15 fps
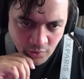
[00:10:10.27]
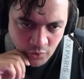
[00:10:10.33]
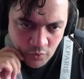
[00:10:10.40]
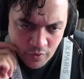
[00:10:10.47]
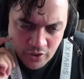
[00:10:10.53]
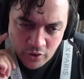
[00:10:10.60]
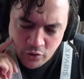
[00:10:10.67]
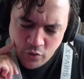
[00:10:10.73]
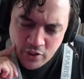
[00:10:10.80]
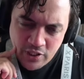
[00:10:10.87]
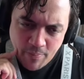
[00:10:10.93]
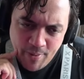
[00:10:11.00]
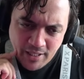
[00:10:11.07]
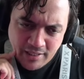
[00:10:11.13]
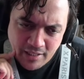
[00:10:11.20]
tu, veux, tu, veux que
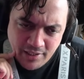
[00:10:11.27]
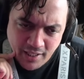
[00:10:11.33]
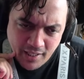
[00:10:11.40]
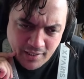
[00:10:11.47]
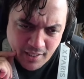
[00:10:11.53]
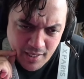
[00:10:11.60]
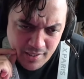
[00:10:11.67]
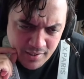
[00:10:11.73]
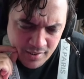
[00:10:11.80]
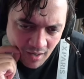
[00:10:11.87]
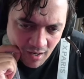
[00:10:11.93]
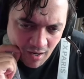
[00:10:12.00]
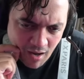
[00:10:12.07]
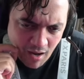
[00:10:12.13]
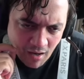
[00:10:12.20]
j'appelle ta directrice
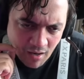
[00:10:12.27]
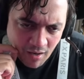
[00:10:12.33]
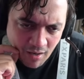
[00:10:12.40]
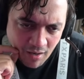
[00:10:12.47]
ah. Non,